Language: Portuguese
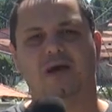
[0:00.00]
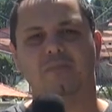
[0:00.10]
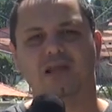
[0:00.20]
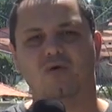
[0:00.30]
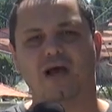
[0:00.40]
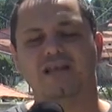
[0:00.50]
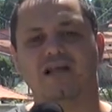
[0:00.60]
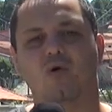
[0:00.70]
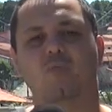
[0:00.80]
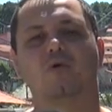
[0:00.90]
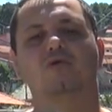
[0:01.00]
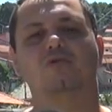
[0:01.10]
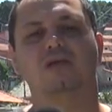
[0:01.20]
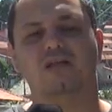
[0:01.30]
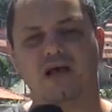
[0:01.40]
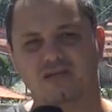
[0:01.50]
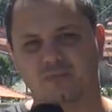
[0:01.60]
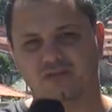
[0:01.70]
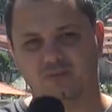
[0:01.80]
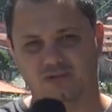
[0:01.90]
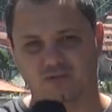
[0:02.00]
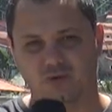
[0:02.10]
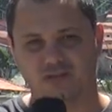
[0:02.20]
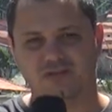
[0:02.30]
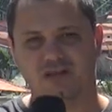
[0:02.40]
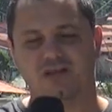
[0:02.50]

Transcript: para melhorar e dar oportunidade para as pessoas.